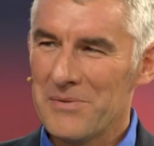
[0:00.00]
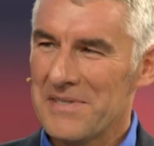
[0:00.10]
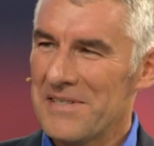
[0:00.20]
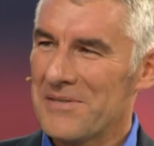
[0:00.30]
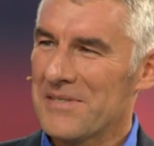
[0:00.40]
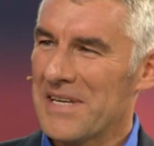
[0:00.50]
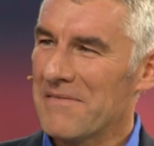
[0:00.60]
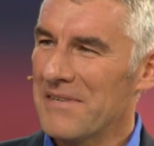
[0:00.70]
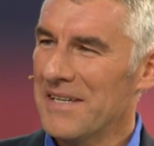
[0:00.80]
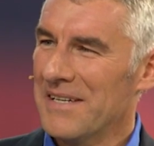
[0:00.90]
tut das nicht so
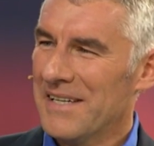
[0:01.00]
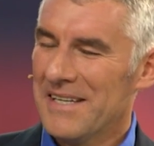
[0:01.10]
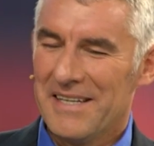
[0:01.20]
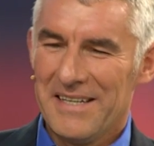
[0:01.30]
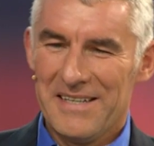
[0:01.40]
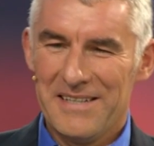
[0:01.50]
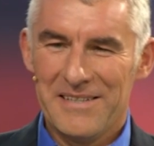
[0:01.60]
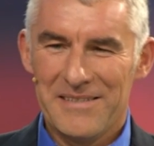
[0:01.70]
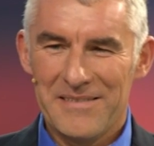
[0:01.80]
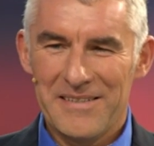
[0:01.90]
sehr weh.
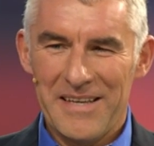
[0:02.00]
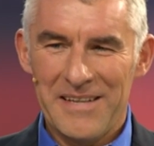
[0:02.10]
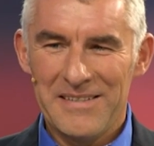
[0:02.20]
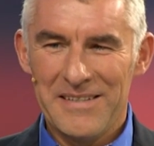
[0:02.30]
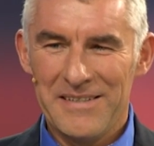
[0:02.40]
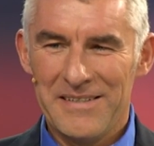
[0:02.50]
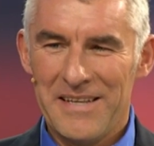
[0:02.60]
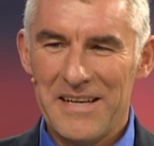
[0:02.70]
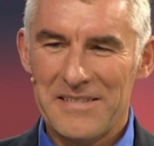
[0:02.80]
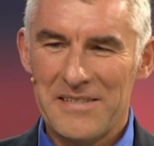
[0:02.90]
Äh, gegen die in
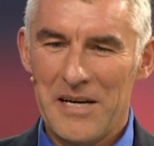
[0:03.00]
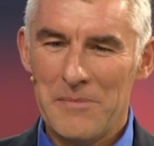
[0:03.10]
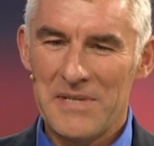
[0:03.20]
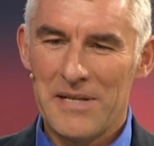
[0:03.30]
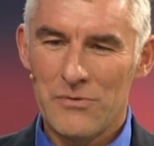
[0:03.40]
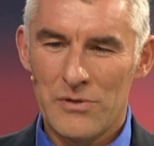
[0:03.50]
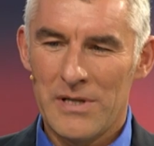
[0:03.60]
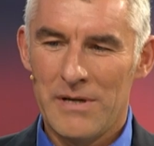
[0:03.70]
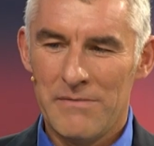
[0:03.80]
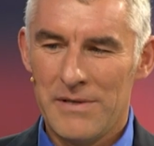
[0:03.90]
der ersten Halbzeit und
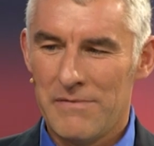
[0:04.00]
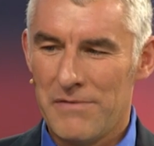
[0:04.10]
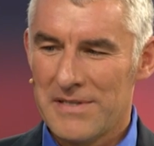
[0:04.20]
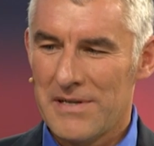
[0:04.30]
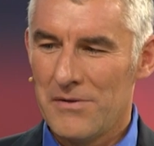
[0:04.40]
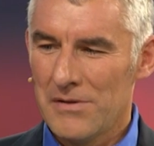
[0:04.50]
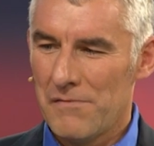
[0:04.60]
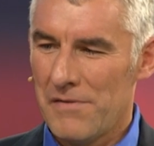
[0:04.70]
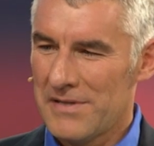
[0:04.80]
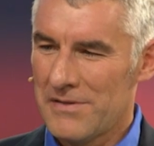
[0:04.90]
dann haben wir Vertrauen
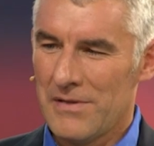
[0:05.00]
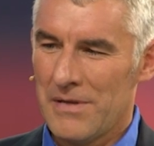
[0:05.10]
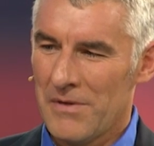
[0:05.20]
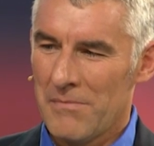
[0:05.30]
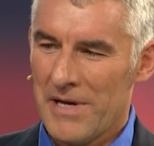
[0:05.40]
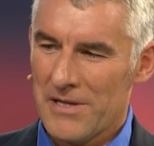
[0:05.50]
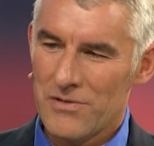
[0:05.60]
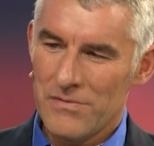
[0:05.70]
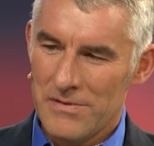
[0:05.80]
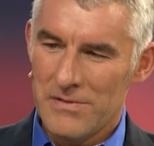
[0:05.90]
gefasst und haben gemerkt
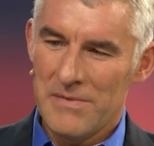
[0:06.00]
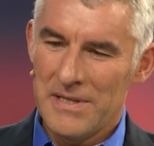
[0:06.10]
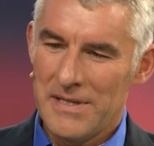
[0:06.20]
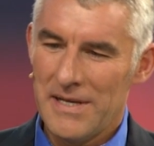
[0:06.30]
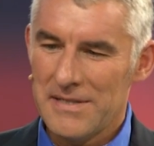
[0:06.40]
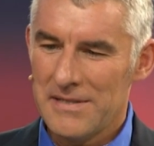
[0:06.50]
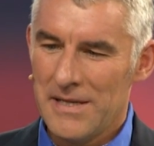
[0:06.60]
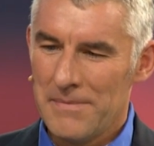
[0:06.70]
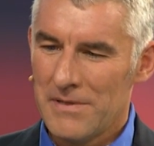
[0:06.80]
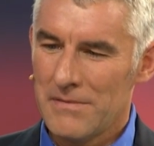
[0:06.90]
schon zum Ende der ersten
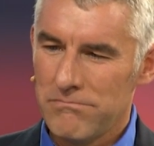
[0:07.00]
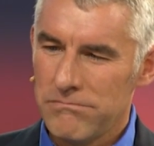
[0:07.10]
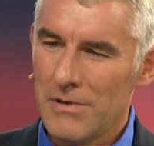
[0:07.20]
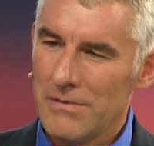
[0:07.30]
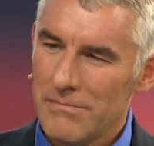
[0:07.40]
Halbzeit, boah,